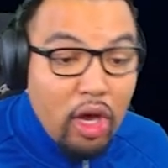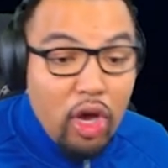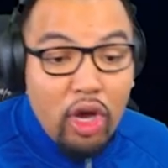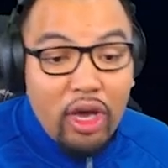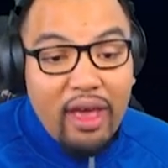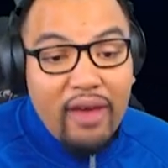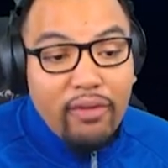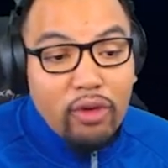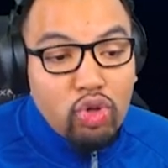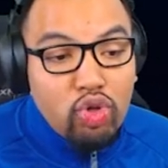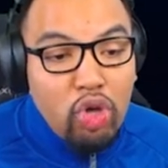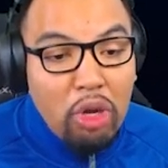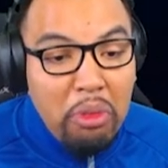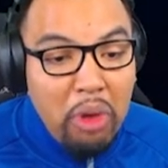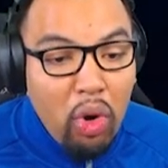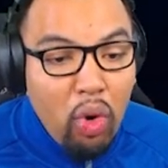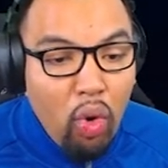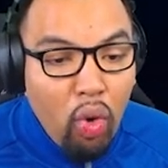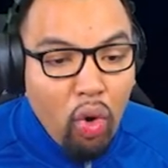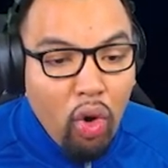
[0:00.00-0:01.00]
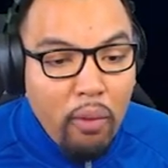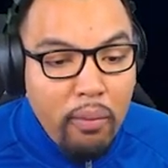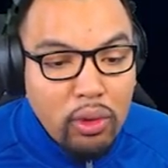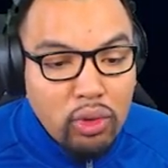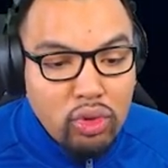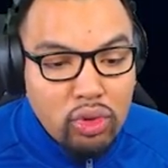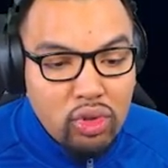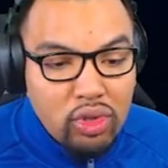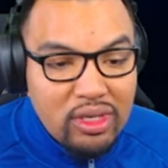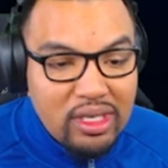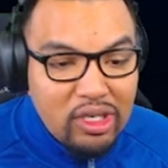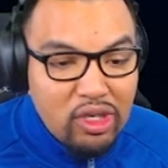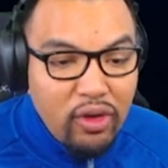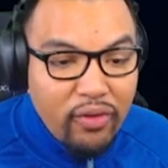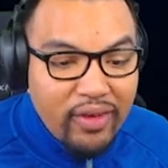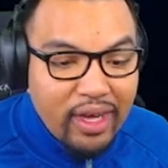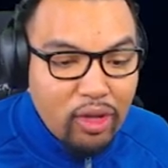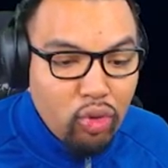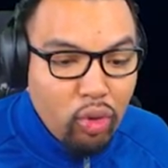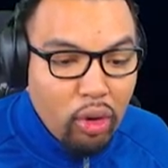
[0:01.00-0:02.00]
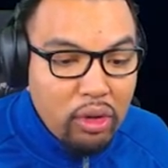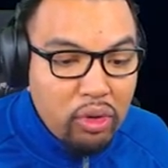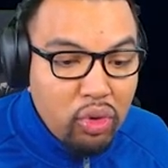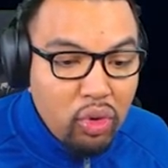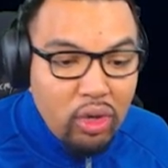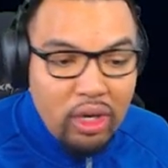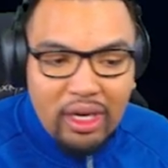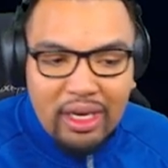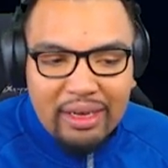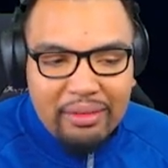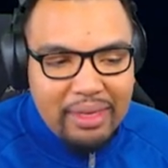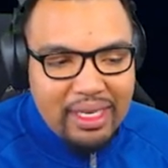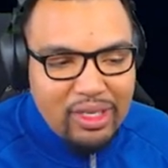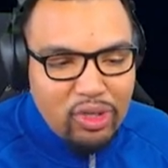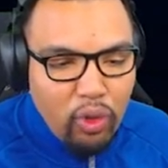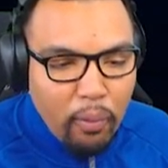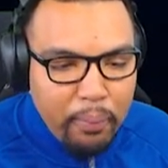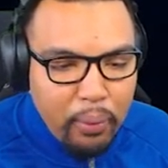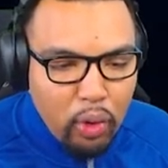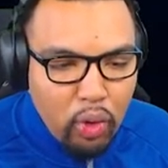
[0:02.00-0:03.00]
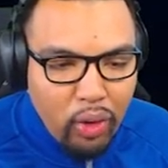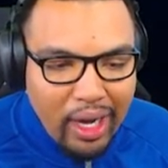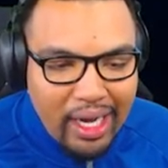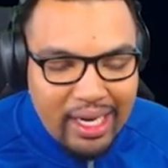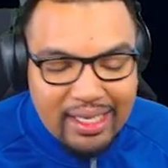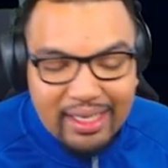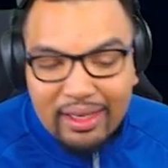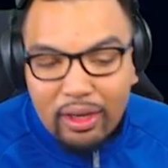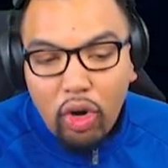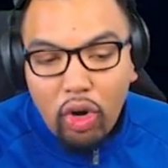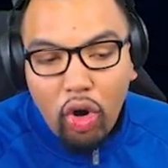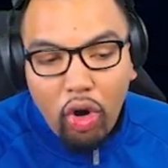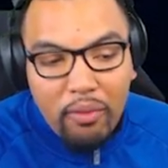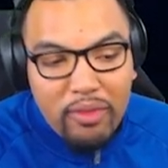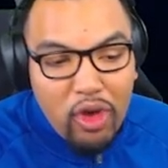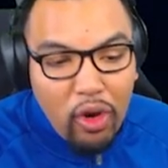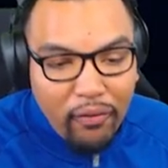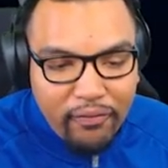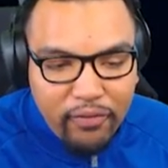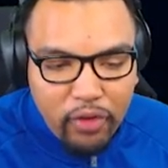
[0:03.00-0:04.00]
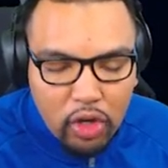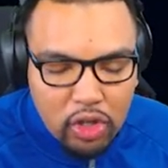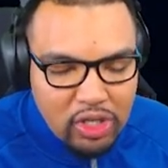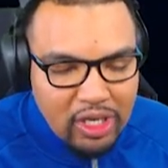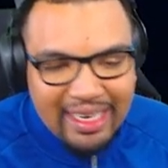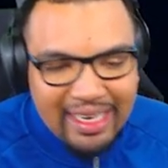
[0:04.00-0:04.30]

éventuellement au rebond 79-82, mais sinon pour le reste, hormis en force,